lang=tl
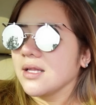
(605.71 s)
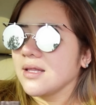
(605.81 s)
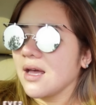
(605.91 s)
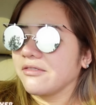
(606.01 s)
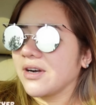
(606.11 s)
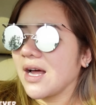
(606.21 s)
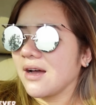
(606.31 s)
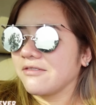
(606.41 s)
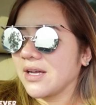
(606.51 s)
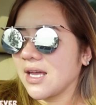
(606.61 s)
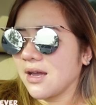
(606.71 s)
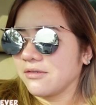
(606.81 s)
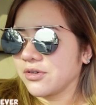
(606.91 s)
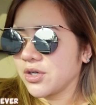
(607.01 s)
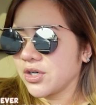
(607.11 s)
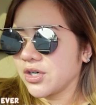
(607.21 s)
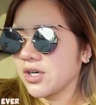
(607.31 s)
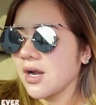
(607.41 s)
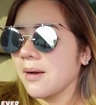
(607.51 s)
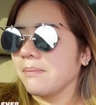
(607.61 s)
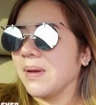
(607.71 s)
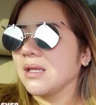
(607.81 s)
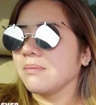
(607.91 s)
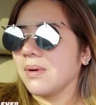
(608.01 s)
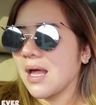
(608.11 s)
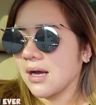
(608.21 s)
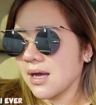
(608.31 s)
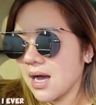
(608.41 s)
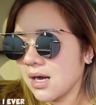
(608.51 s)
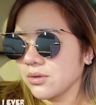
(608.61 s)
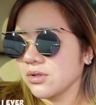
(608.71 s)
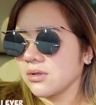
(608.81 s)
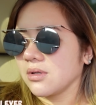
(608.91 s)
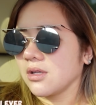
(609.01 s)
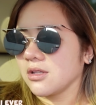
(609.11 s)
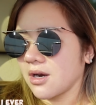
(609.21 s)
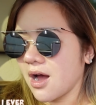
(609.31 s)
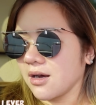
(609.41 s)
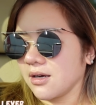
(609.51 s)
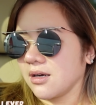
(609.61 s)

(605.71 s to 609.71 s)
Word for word: Never have I ever been blackout drunk.